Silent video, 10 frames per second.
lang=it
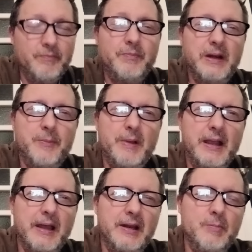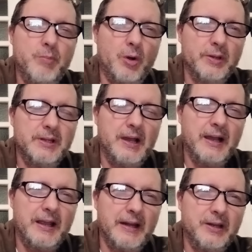per ripagare il bond
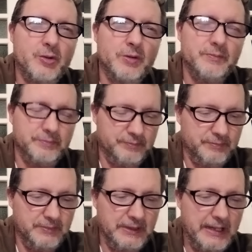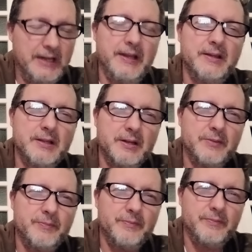a carico dell'Inter.
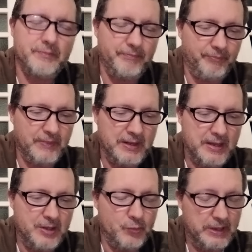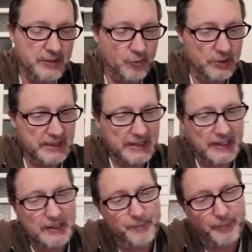Quindi vuol
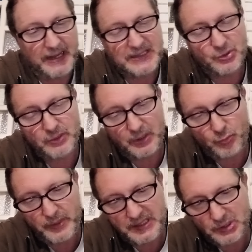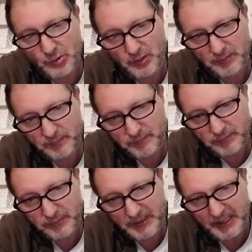dire il prezzo d'acquisto
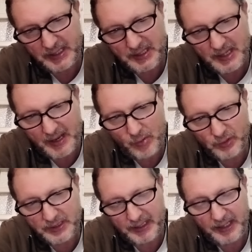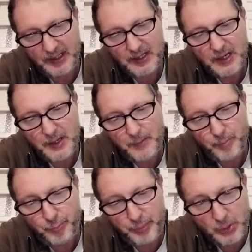che chiederà Octree
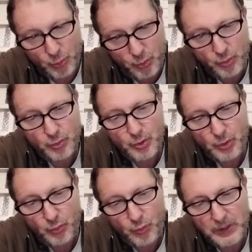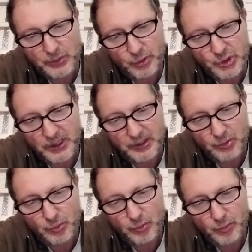più
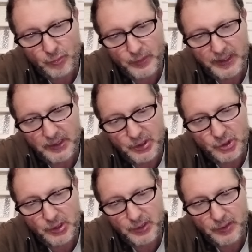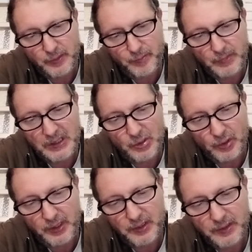415
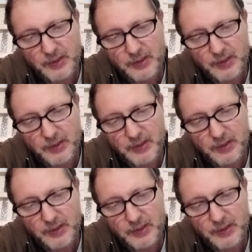milioni.